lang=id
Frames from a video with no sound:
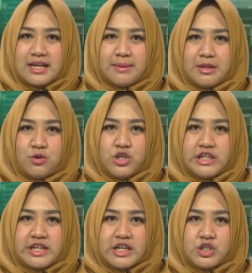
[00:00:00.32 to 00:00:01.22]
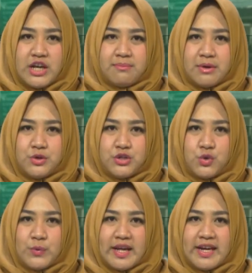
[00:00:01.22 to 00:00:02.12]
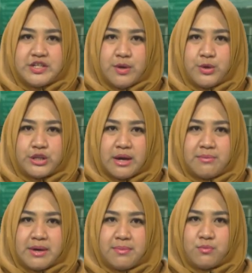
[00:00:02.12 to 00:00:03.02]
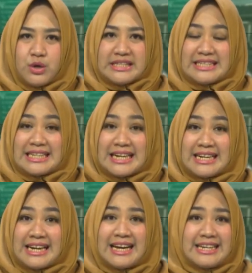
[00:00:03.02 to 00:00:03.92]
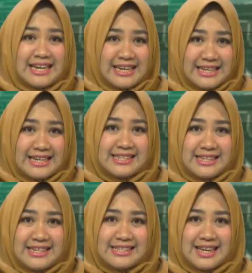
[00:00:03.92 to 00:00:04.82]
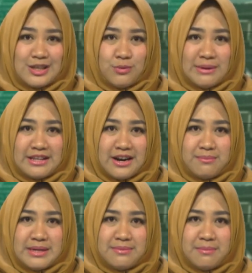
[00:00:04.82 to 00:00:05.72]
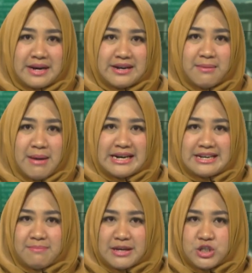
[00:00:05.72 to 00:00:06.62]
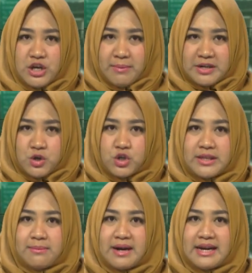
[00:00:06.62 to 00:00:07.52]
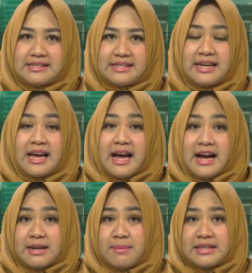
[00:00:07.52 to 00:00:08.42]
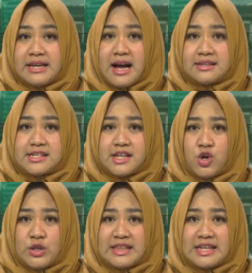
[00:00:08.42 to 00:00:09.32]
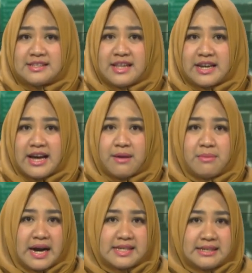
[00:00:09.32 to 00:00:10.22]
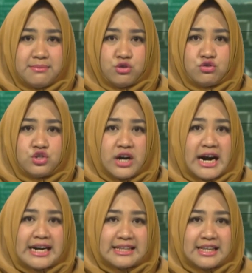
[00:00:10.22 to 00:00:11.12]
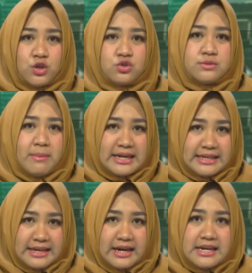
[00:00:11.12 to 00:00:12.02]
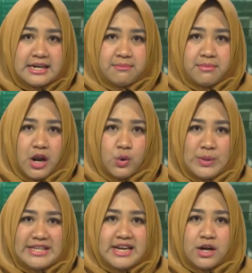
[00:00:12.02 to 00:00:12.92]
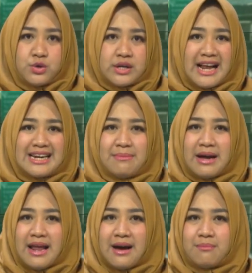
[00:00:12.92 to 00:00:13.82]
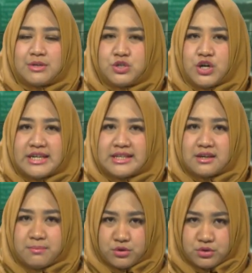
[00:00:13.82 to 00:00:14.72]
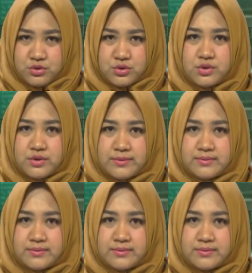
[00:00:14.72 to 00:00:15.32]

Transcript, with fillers: Akibat hujan deras yang mengguyur wilayah Jabodetabek membuat genangan air hingga setinggi 1 meter lebih merendam underpass Caman Kota Bekasi. Akibatnya akses lalu lintas dari arah Bekasi menuju Jakarta atau sebaliknya melalui jalur Kalimalang menjadi terputus.